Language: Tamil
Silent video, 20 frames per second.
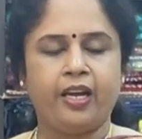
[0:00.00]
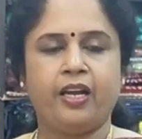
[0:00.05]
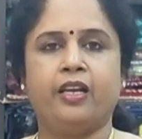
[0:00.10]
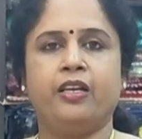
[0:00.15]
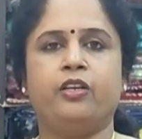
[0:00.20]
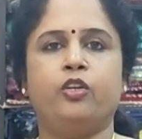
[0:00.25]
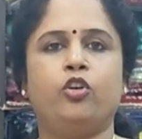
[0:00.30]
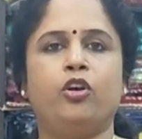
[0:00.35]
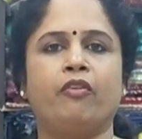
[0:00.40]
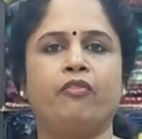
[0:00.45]

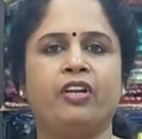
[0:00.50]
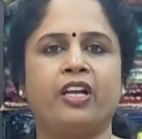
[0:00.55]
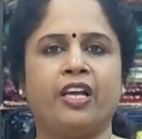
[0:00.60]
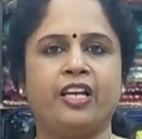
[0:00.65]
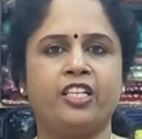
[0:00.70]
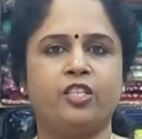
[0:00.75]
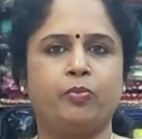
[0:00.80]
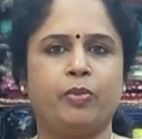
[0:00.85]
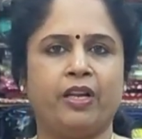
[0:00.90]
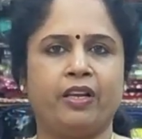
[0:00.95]
அண்ட் யூ ஹாவ் அ
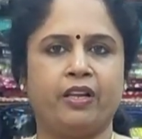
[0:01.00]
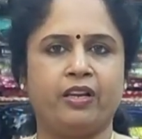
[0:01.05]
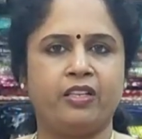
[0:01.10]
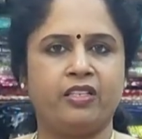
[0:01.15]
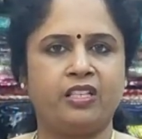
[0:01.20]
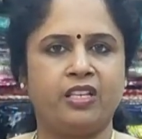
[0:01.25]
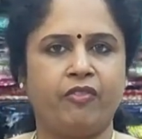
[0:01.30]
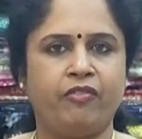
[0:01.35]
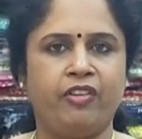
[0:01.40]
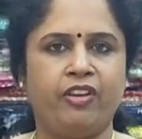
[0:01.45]
நைஸ்
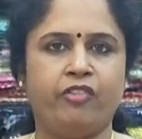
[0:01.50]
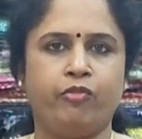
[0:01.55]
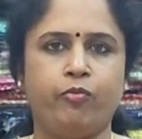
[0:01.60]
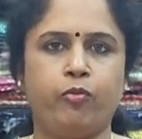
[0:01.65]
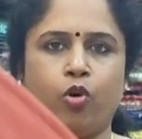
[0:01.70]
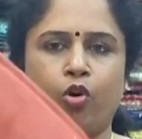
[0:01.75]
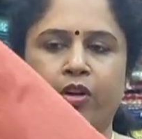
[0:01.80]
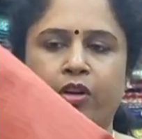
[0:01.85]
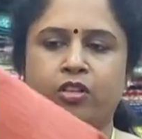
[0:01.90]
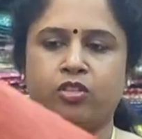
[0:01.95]
பெனாரஸ் ஹெவி
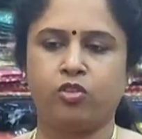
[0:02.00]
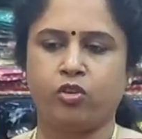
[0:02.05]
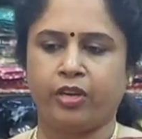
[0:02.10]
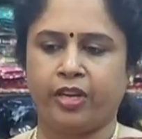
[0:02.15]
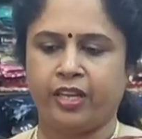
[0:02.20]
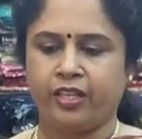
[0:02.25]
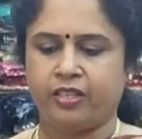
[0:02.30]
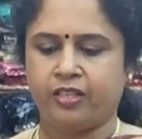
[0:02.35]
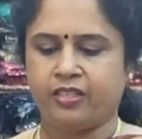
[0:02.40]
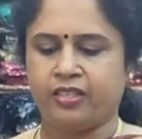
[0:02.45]
பார்டர்ஸ்
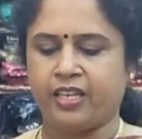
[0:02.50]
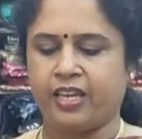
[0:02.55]
ஆன் either